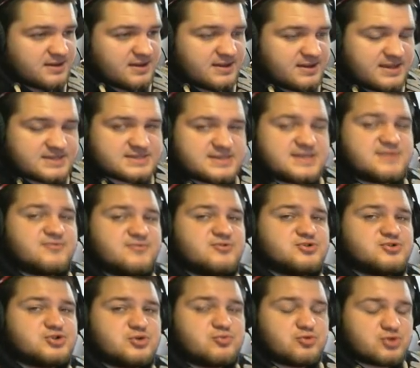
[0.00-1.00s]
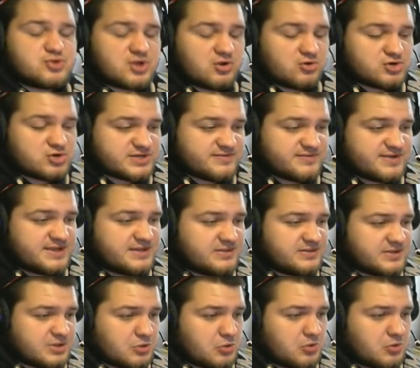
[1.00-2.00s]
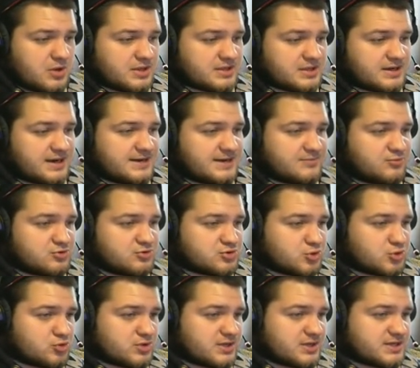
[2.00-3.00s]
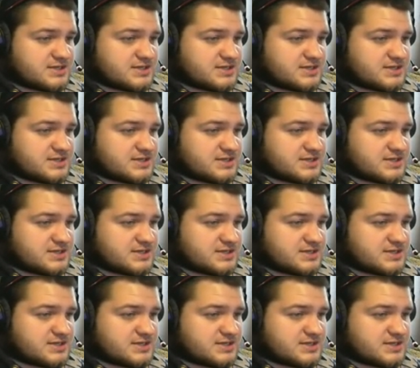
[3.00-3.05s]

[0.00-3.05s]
Если на него еще будут хорошие винилы, то это реально будет круто.